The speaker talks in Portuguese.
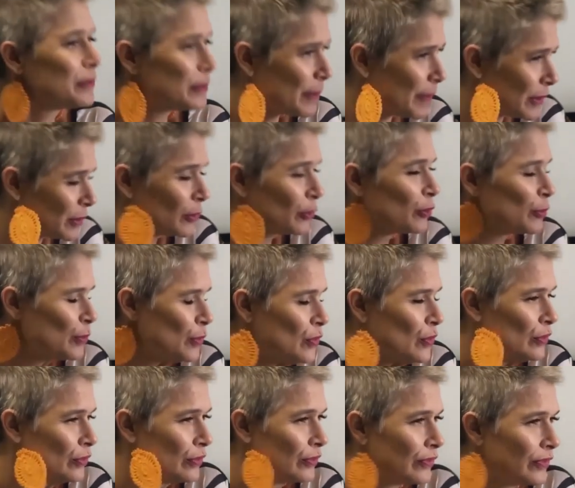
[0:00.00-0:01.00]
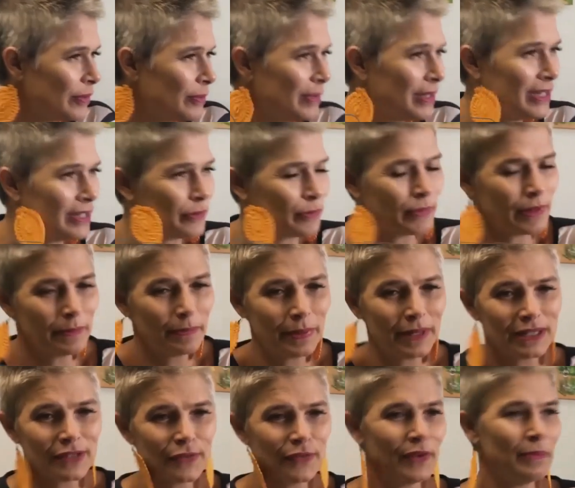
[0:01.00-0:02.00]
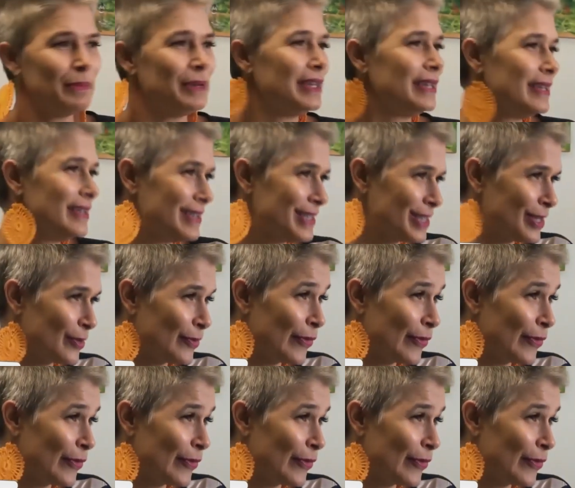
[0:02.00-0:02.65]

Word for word: é para todo mundo? Feminismo é para as feministas?